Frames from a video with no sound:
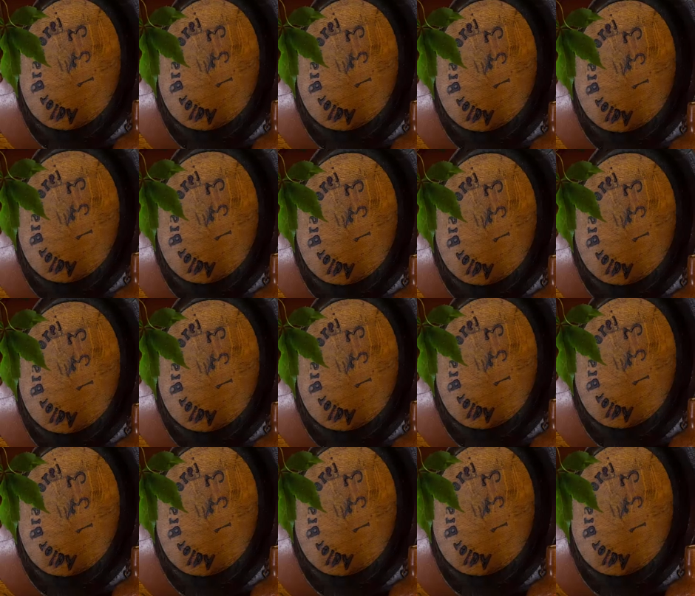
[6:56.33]

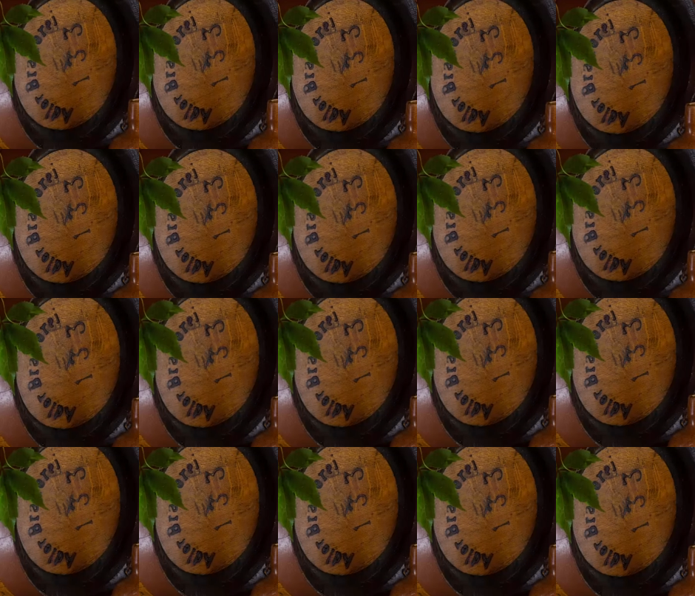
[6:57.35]
непрозрачность 100,
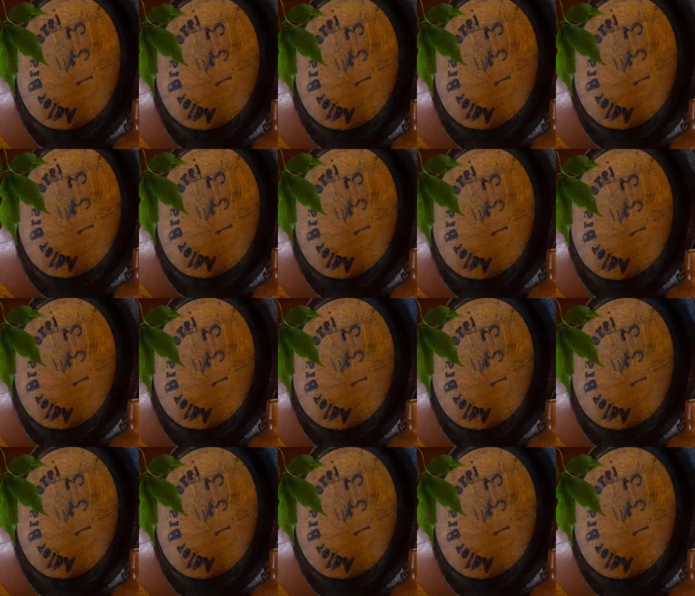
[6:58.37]
да,
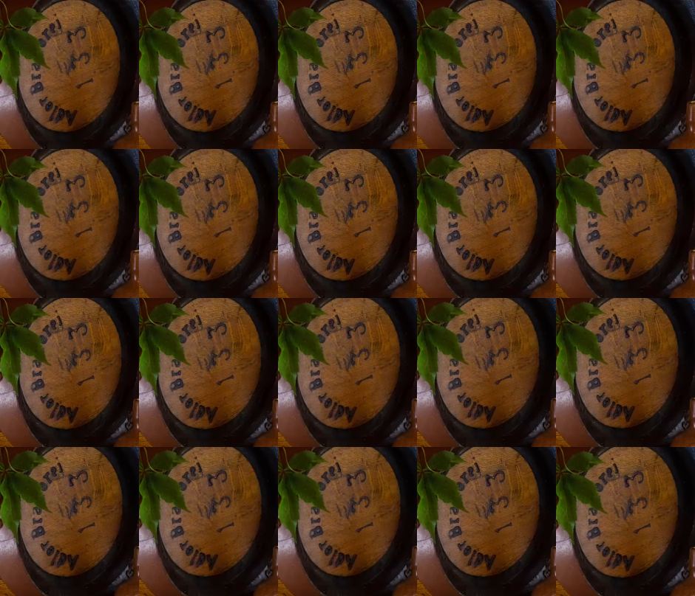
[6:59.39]
отлично.
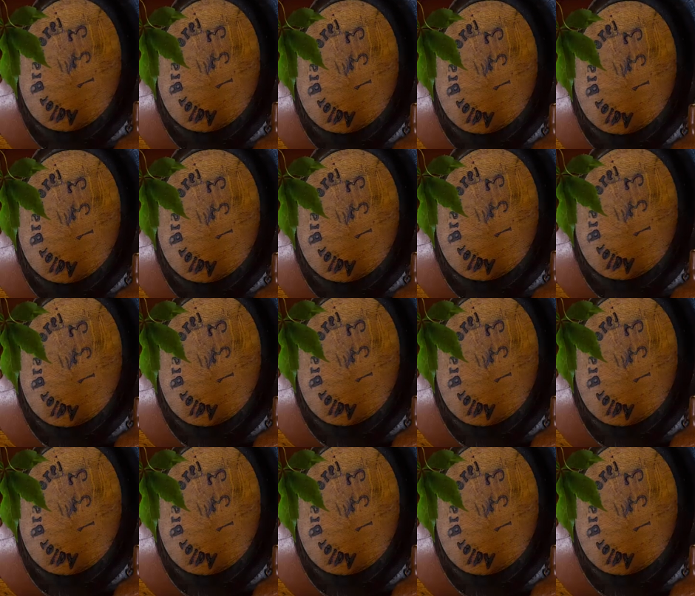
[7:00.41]
Вот так, просто